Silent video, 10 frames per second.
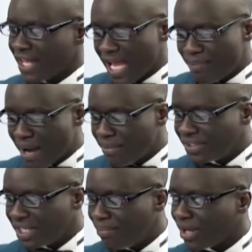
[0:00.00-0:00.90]
Et parmi
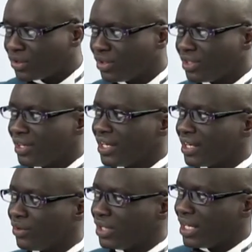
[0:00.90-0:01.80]
ces personnes
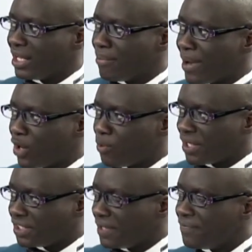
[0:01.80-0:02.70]
condamnées par le
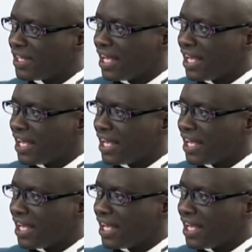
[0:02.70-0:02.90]
passé,